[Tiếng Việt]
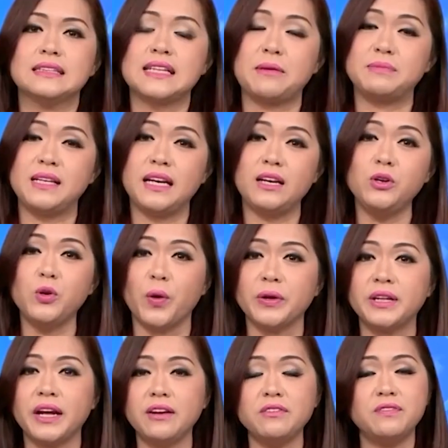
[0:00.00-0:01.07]
Tạp chí nổi
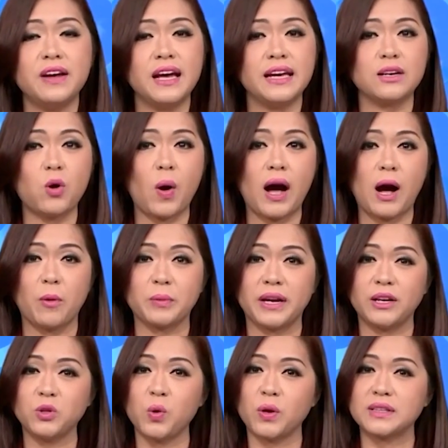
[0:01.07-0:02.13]
tiếng về khoa học kỹ
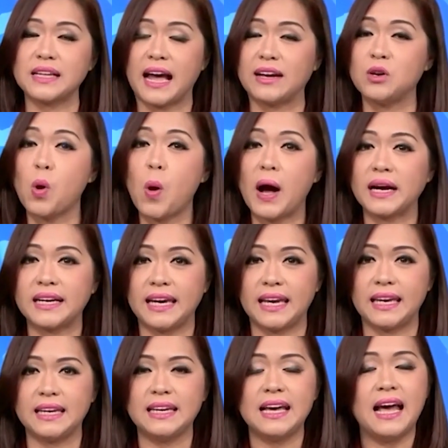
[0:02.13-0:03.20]
thuật tại Hoa Kỳ